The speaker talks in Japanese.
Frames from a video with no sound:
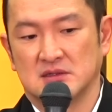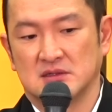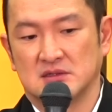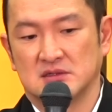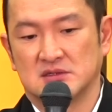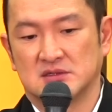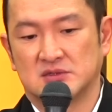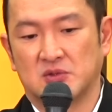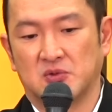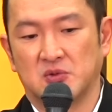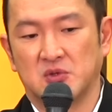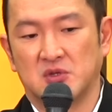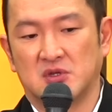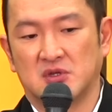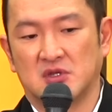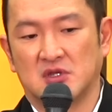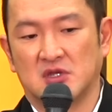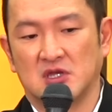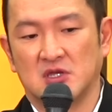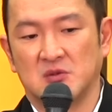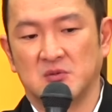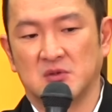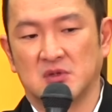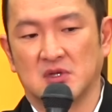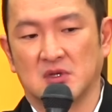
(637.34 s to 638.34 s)
そういっ
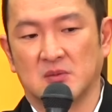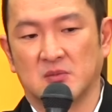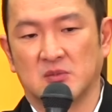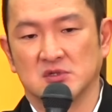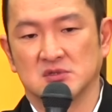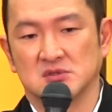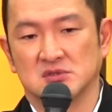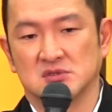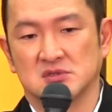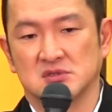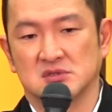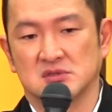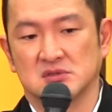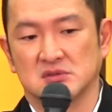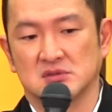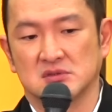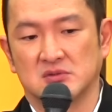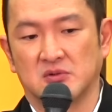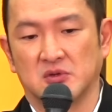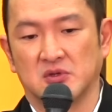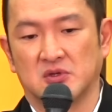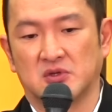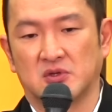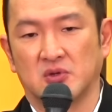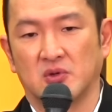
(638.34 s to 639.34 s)
た意味ではもうす
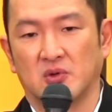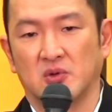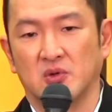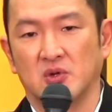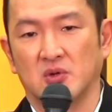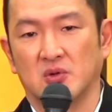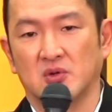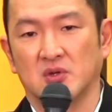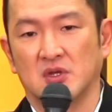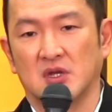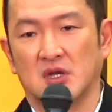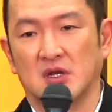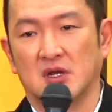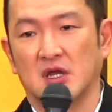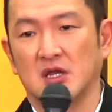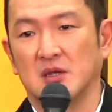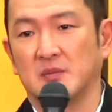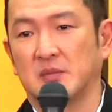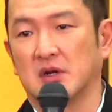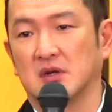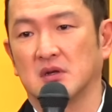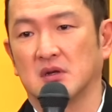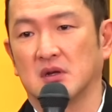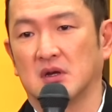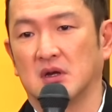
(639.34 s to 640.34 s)
ごい強力な
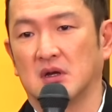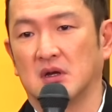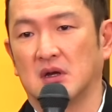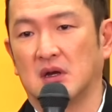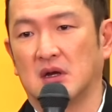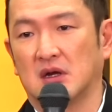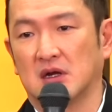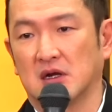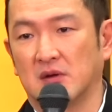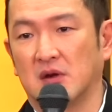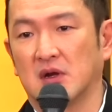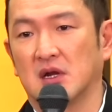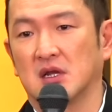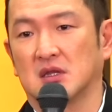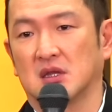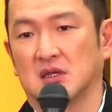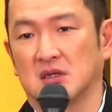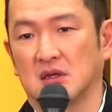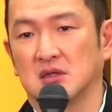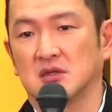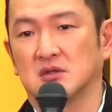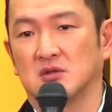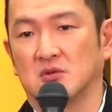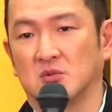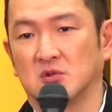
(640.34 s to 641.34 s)
ライバルが現れた
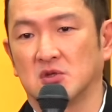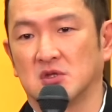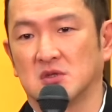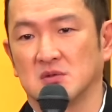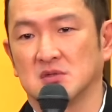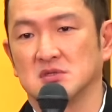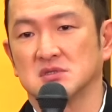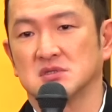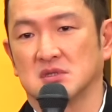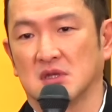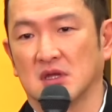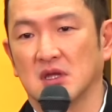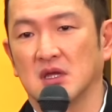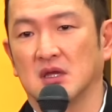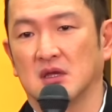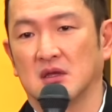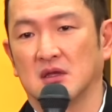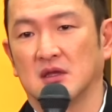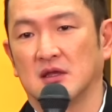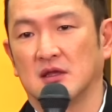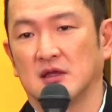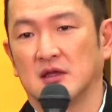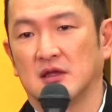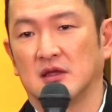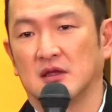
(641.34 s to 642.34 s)
なと思ってますね、
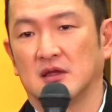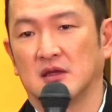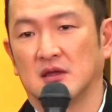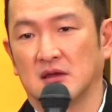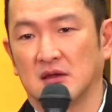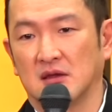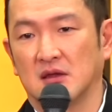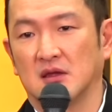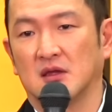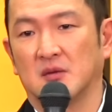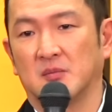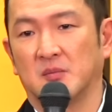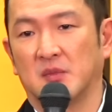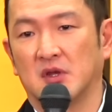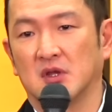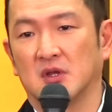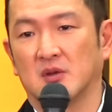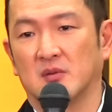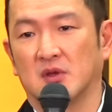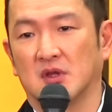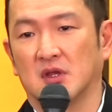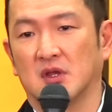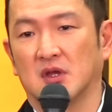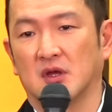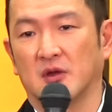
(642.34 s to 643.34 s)
えー、まだ
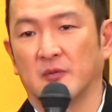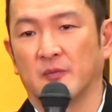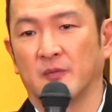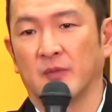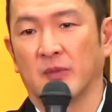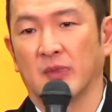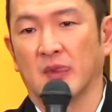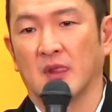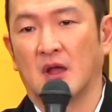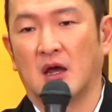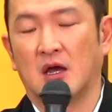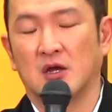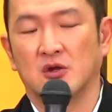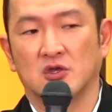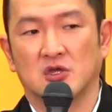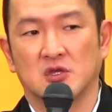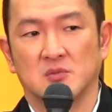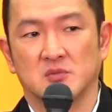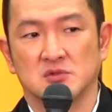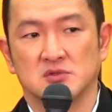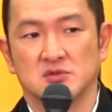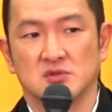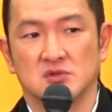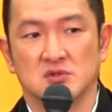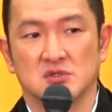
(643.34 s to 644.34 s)
まだ春樹
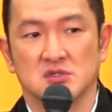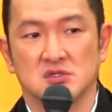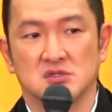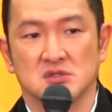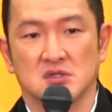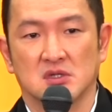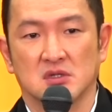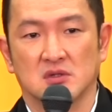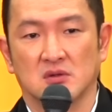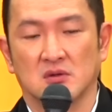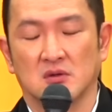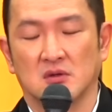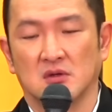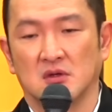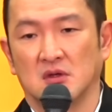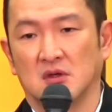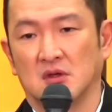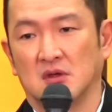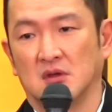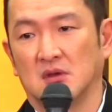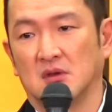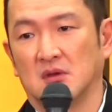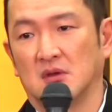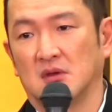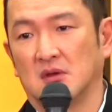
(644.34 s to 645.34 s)
もそうですけど
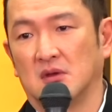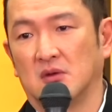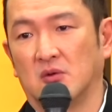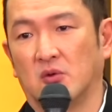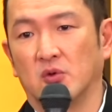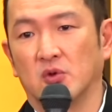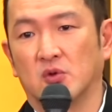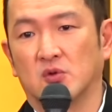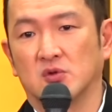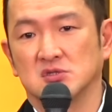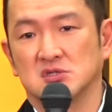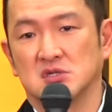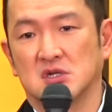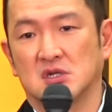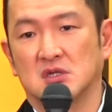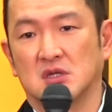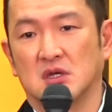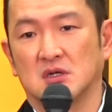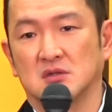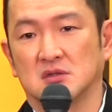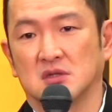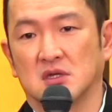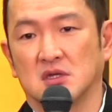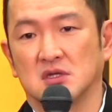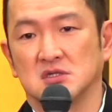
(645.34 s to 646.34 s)
追い越された
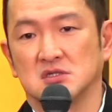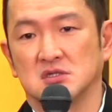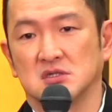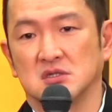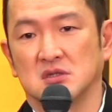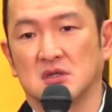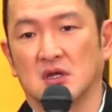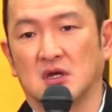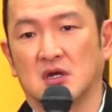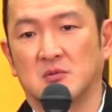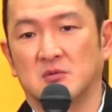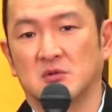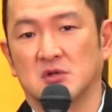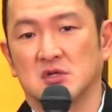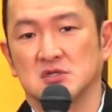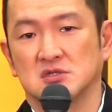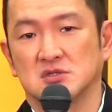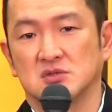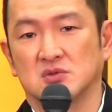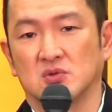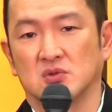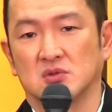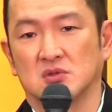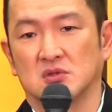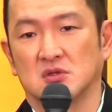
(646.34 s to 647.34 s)
くないし中村獅
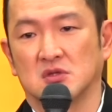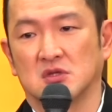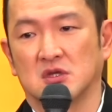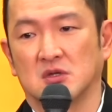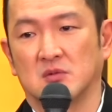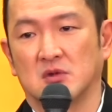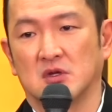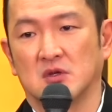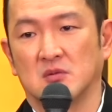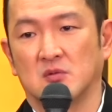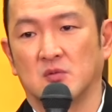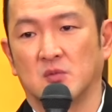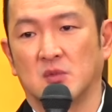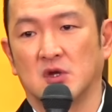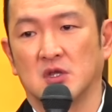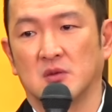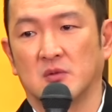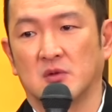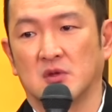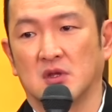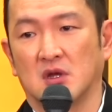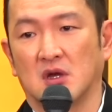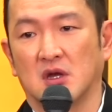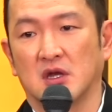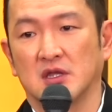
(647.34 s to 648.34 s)
童っていう名前もまだま
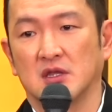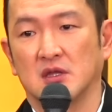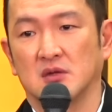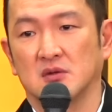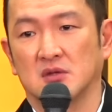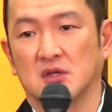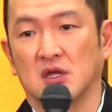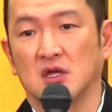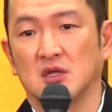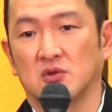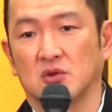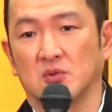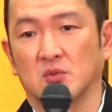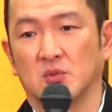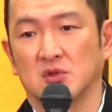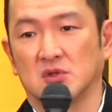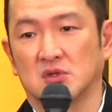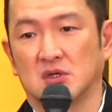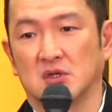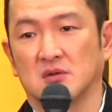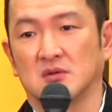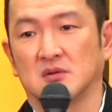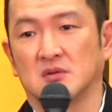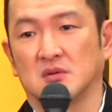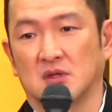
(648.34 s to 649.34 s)
だ上げたくないと思っ
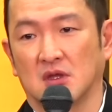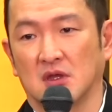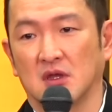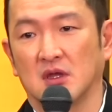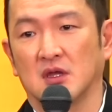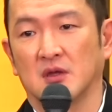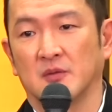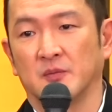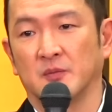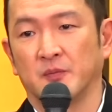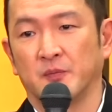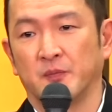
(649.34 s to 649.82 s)
てるんで